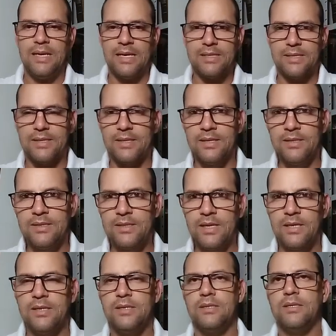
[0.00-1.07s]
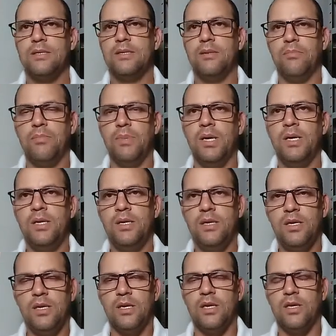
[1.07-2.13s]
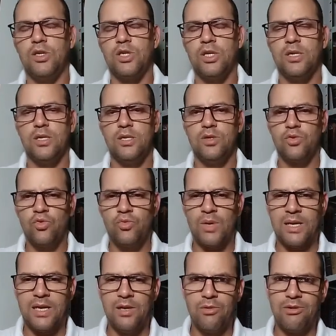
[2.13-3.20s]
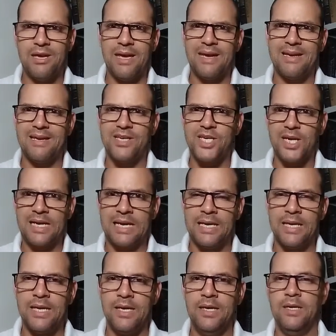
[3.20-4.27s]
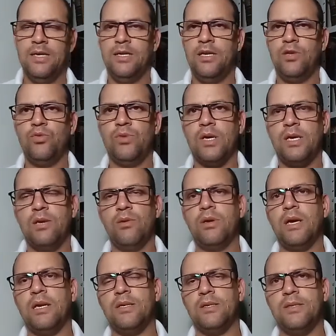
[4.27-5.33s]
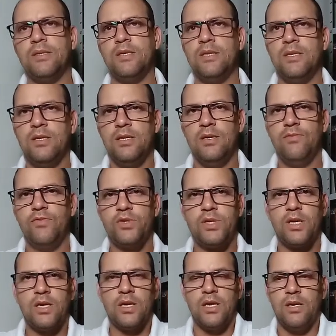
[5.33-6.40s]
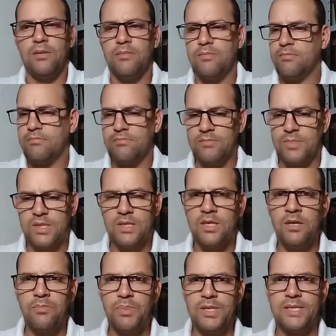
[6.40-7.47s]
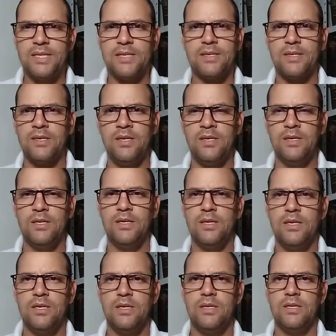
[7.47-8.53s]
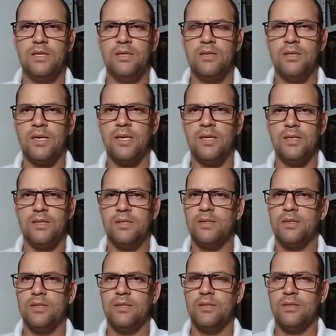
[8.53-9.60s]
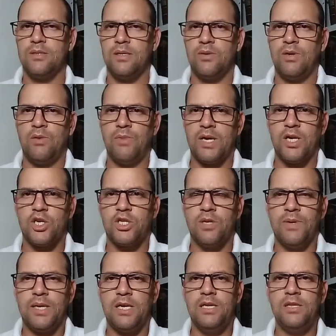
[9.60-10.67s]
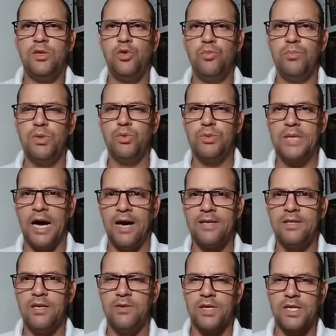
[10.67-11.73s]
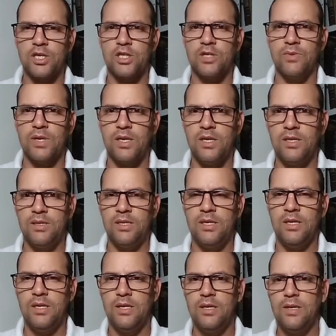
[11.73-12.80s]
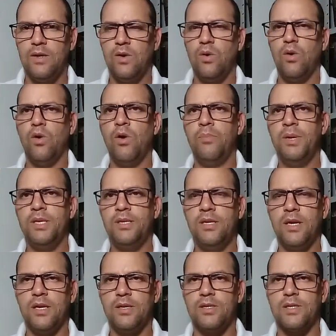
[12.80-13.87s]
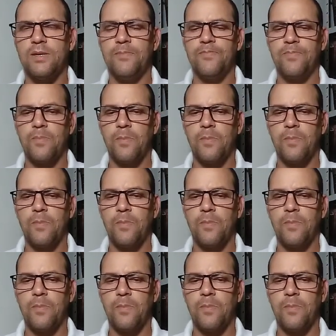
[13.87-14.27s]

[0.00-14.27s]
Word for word: a Santa Mãe Igreja. Tudo aquilo que a igreja crê e tudo aquilo que ela ensina, você crê. Simples assim, né? É uma questão aqui de humildade, é uma questão aqui de obediência.